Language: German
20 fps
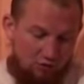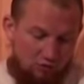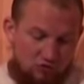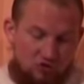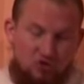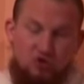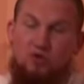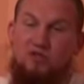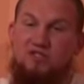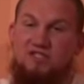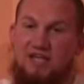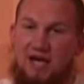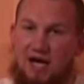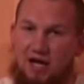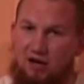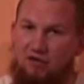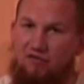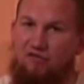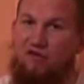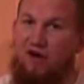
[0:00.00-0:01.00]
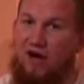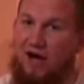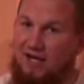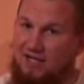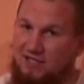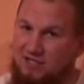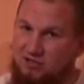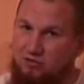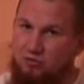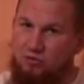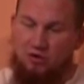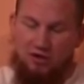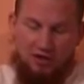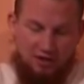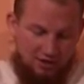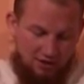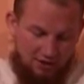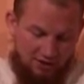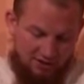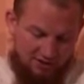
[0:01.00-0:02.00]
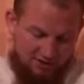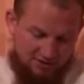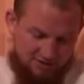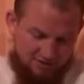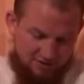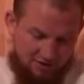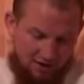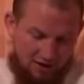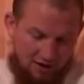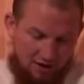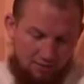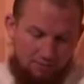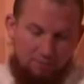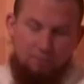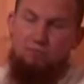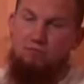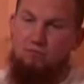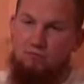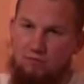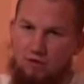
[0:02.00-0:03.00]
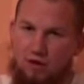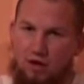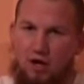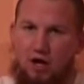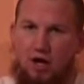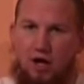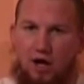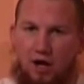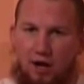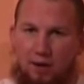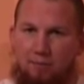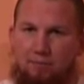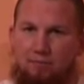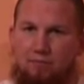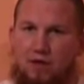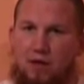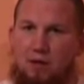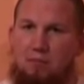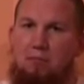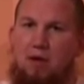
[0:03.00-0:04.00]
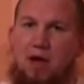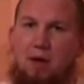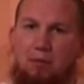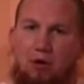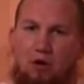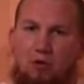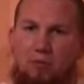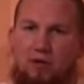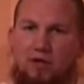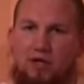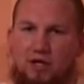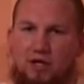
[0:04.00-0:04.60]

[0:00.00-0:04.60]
und soziale Freizügigkeit. Aha. Mehr braucht man